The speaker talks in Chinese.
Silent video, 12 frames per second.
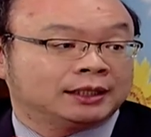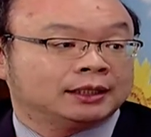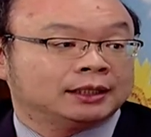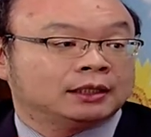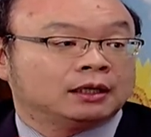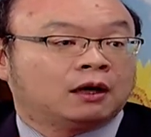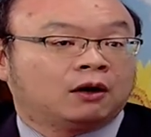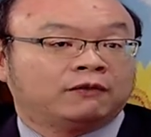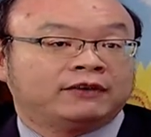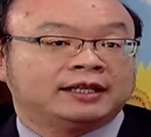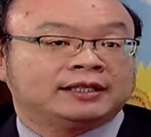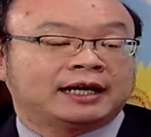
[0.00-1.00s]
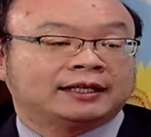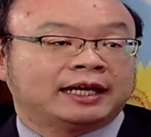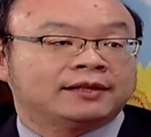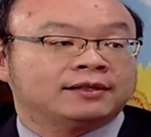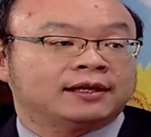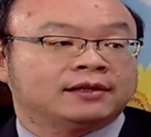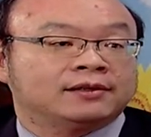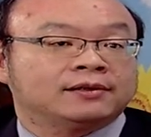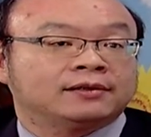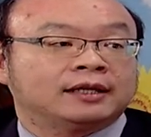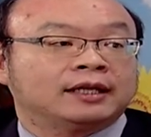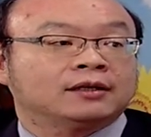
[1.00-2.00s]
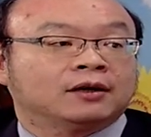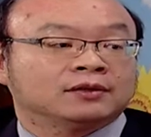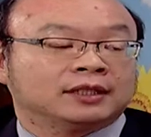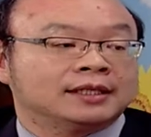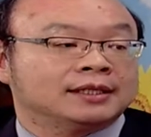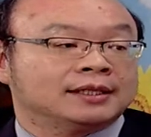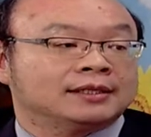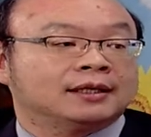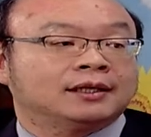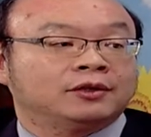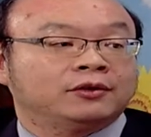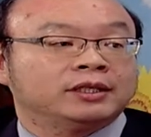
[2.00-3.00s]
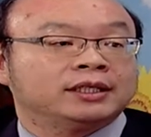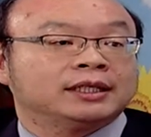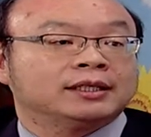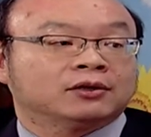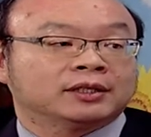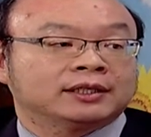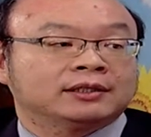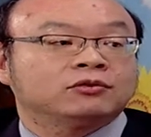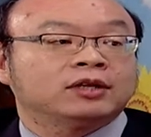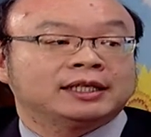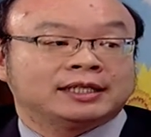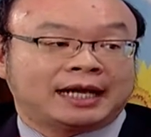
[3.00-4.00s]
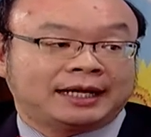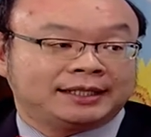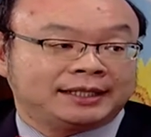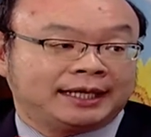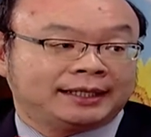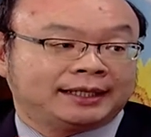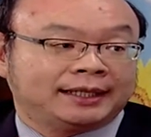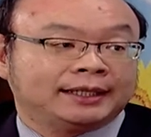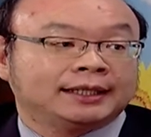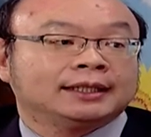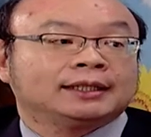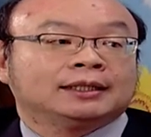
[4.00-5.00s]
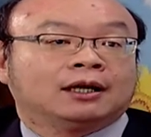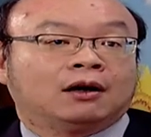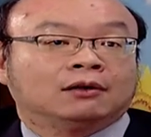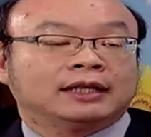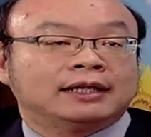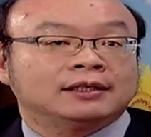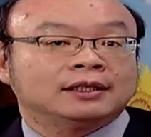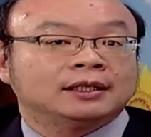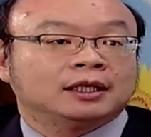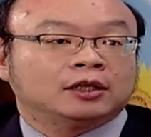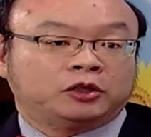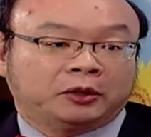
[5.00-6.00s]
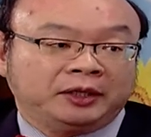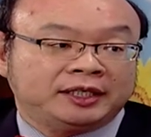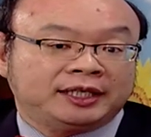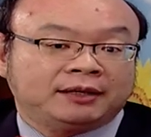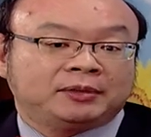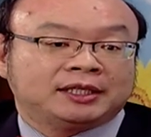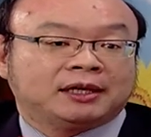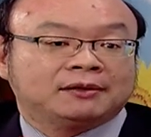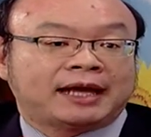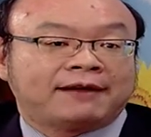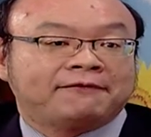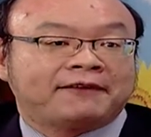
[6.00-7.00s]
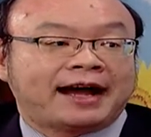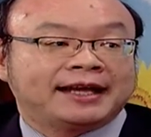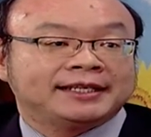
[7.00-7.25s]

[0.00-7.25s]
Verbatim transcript: 嗯，哦，非常颜色很深，哦，深紫色的淤青，哦，这个是最常见的，哎是，哦，但是有一些比较难发